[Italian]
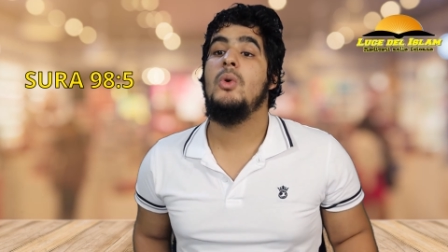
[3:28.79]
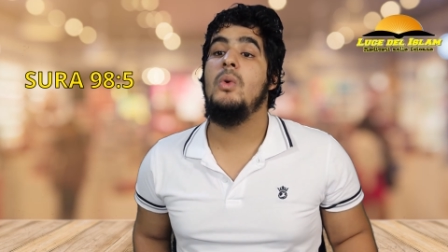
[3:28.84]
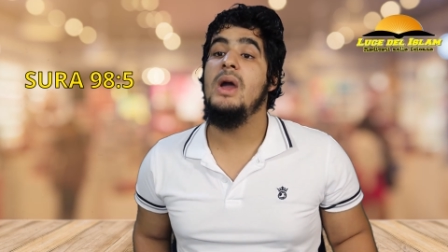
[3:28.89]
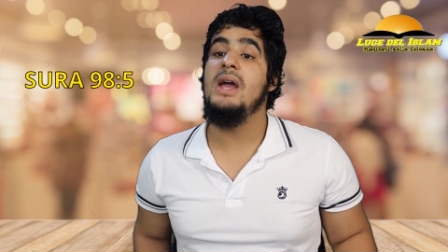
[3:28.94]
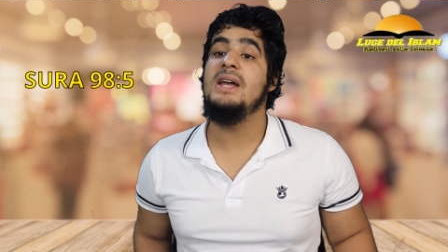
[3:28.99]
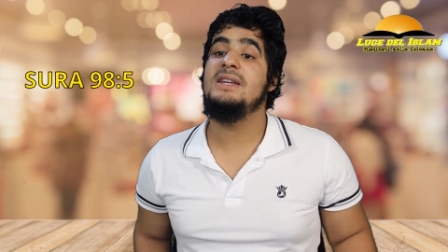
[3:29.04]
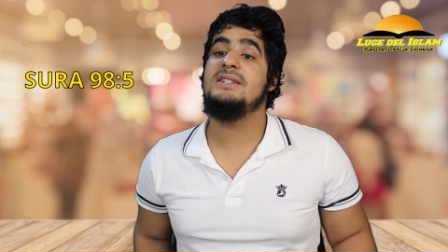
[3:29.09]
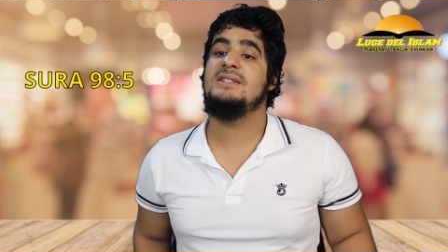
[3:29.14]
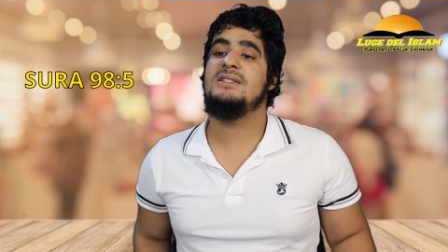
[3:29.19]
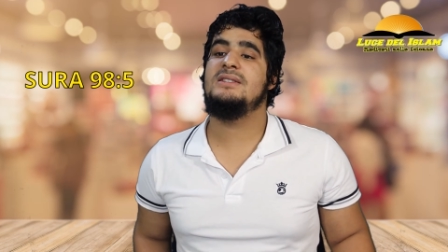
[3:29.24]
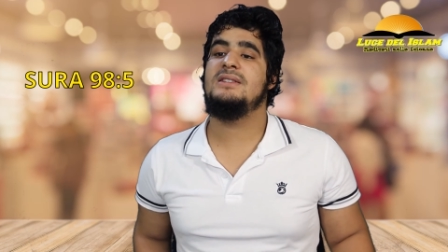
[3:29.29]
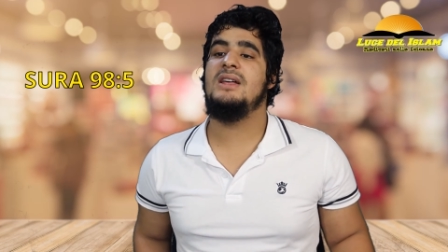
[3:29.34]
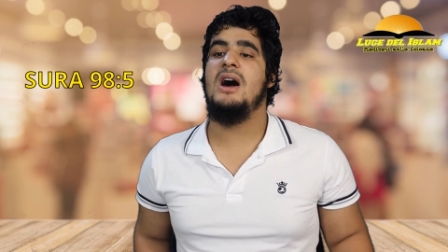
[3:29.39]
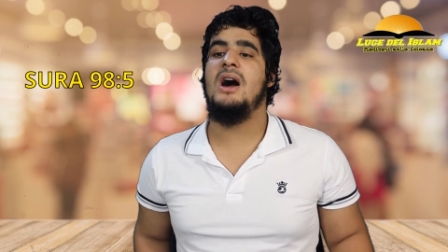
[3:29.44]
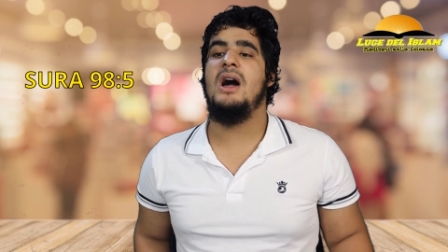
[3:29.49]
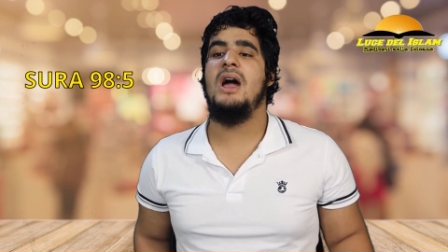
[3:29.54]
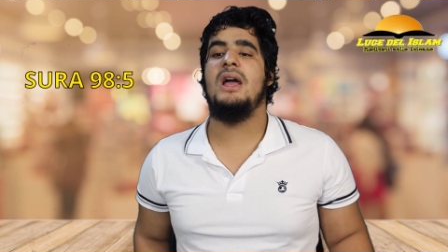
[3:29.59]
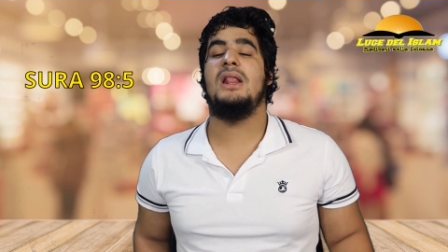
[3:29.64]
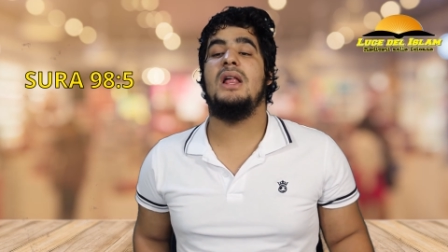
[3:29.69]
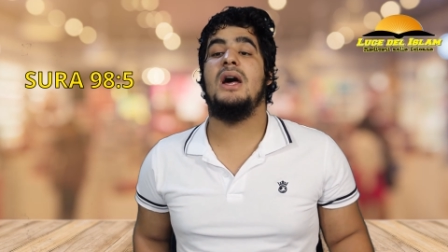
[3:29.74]

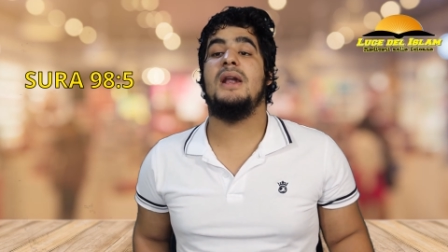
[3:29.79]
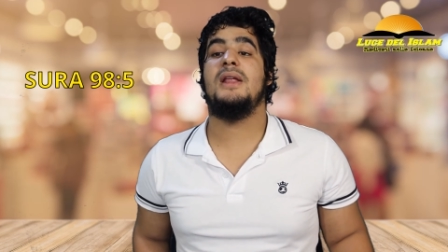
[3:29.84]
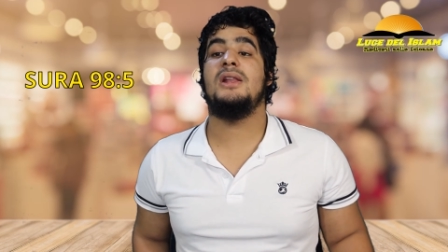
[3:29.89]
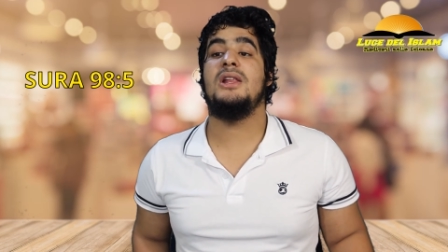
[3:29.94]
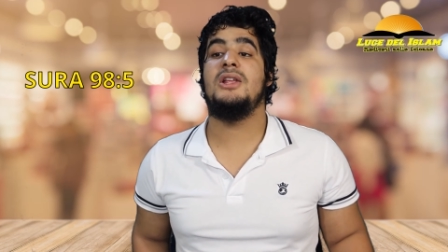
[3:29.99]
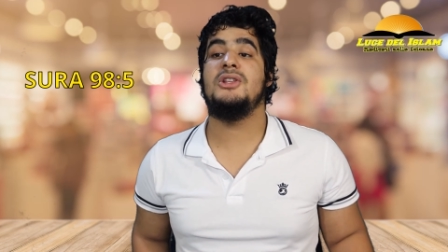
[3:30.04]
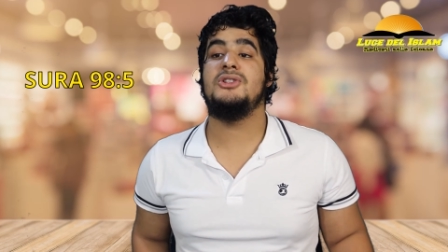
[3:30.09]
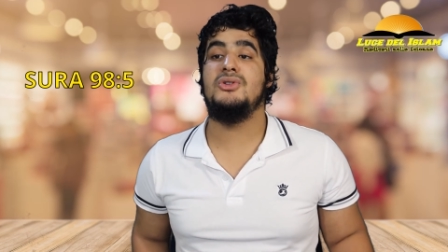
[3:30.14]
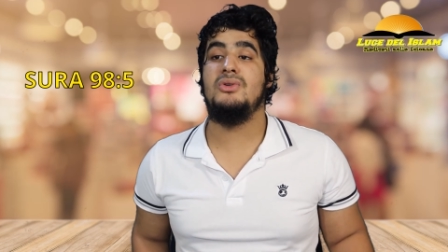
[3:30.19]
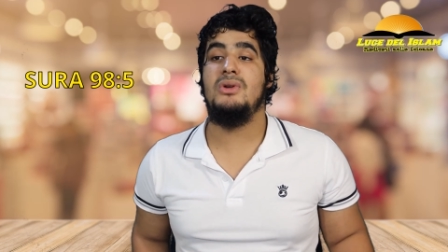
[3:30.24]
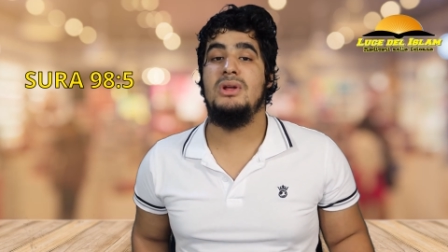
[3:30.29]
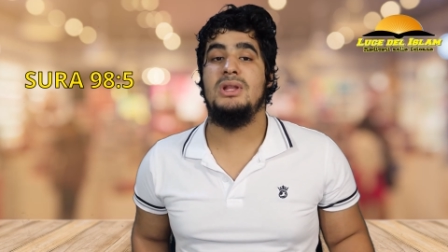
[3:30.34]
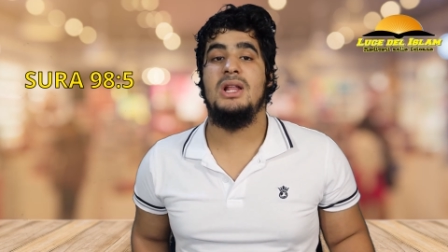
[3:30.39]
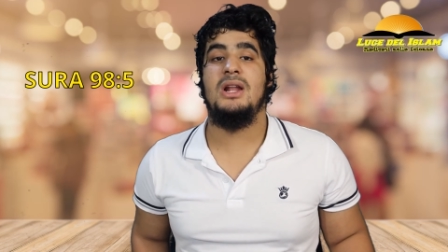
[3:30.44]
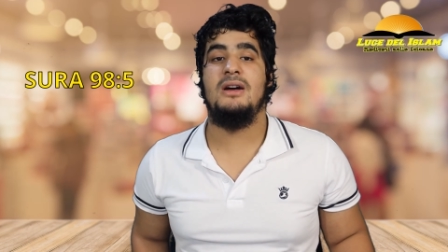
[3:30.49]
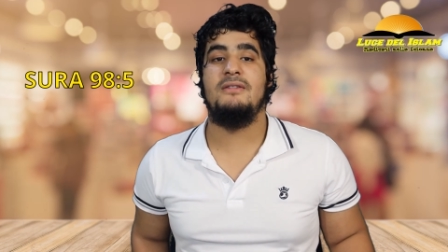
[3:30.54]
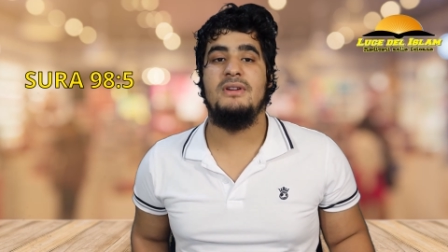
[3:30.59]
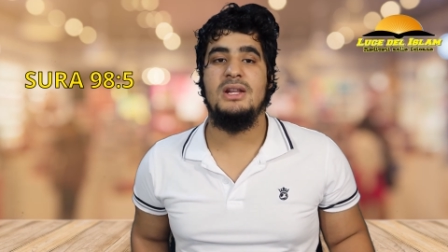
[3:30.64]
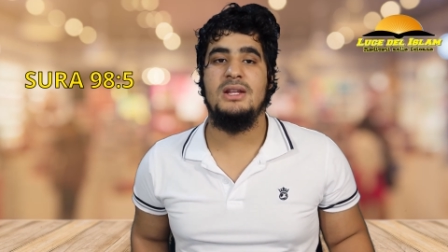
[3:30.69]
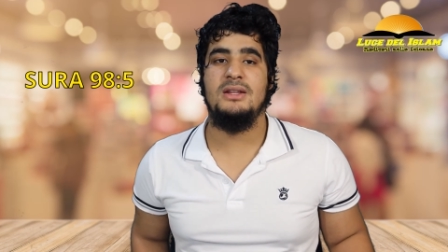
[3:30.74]
questa è la religione
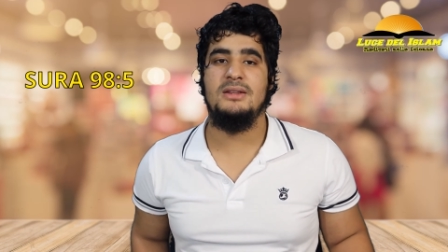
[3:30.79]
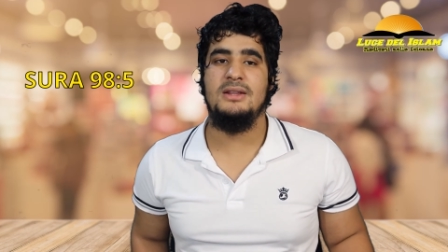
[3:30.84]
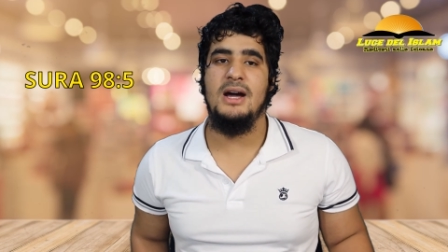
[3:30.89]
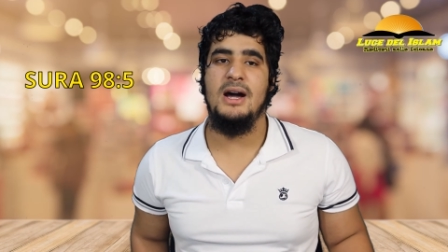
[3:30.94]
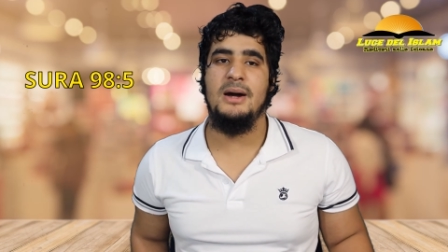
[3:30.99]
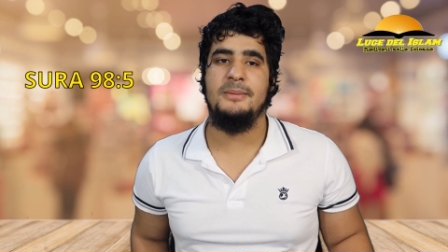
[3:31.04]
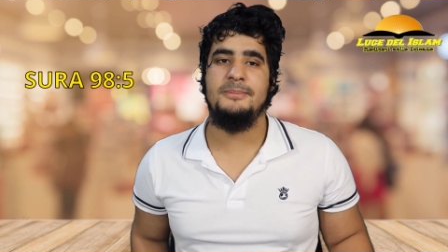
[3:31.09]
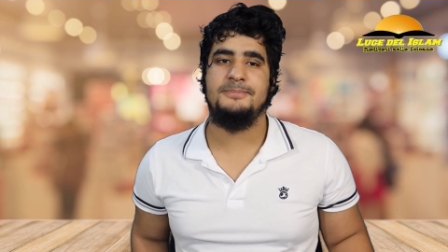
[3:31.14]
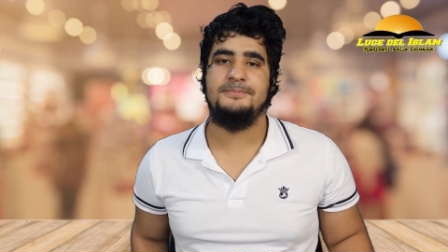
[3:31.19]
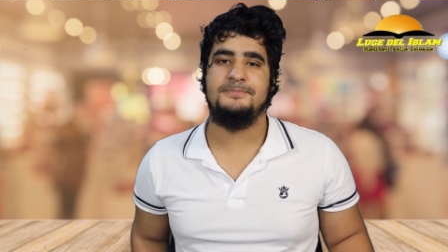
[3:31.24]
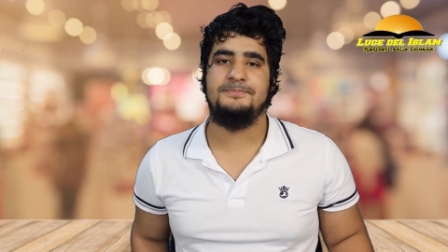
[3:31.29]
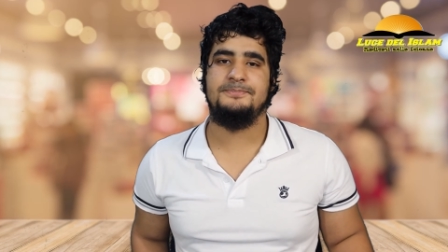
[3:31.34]
della verità.